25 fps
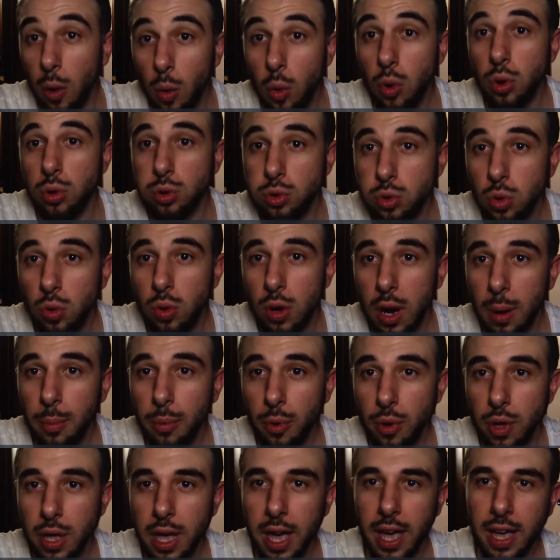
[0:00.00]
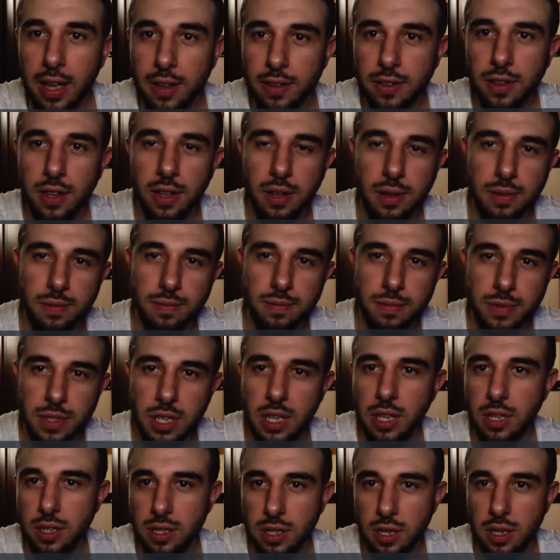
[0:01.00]
cultura pugliese
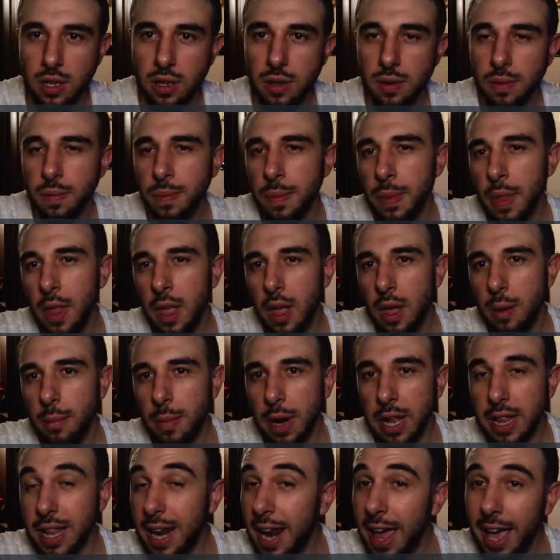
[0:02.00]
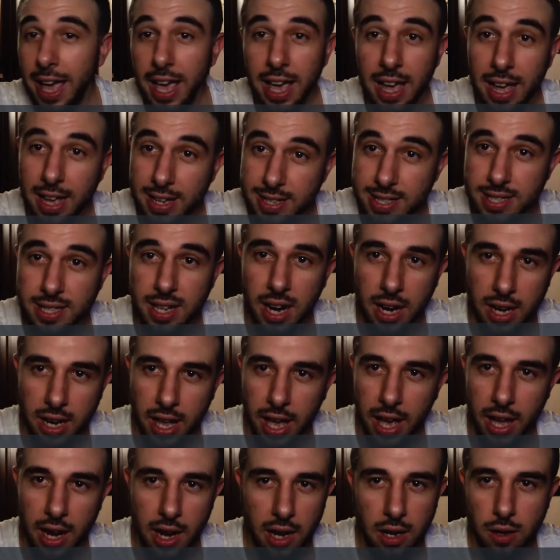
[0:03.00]
sì sì Prende lei è,
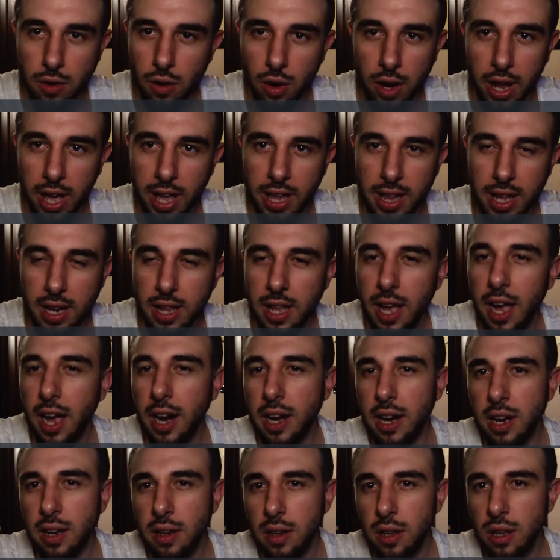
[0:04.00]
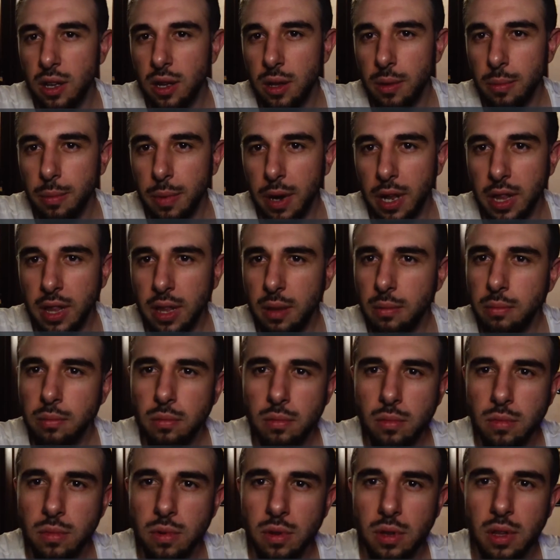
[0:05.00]
straniera, non è italiana, prende,
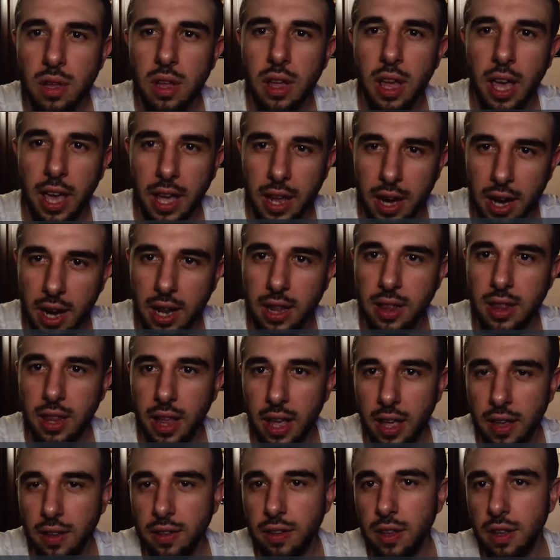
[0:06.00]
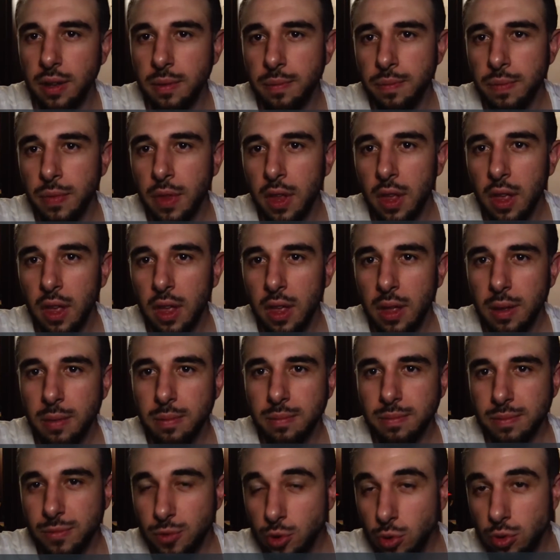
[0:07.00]
irlandese. è irlandese.
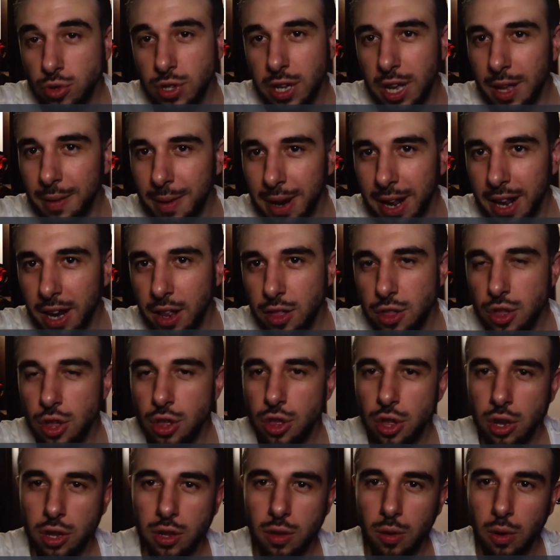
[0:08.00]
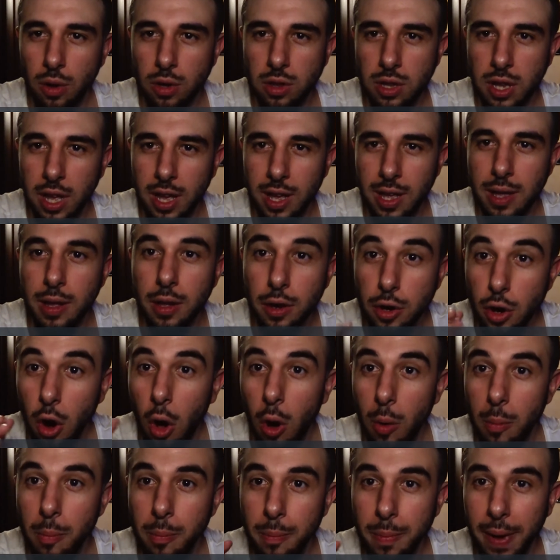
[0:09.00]
Scusate ma la regia certe volte
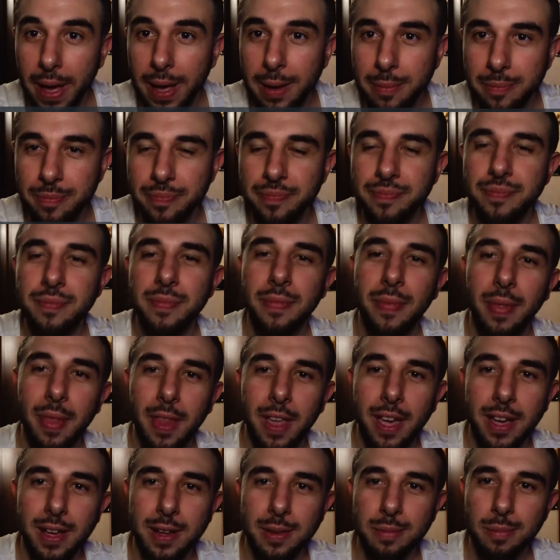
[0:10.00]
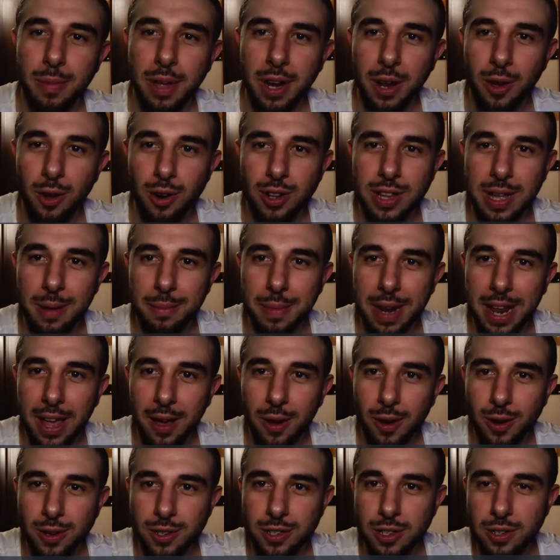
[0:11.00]
irrompe per ricordarmi le
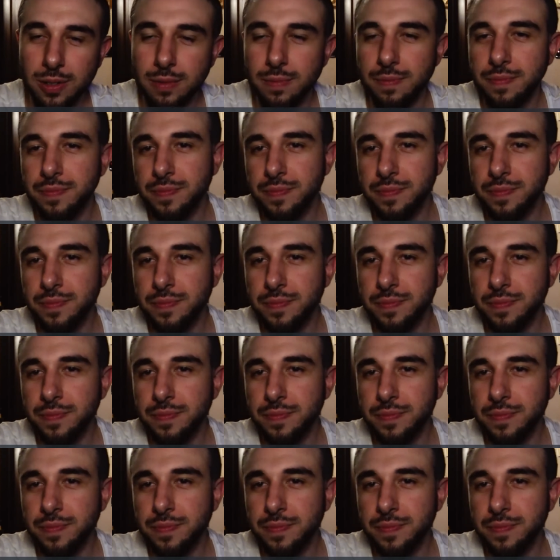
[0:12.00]
cose.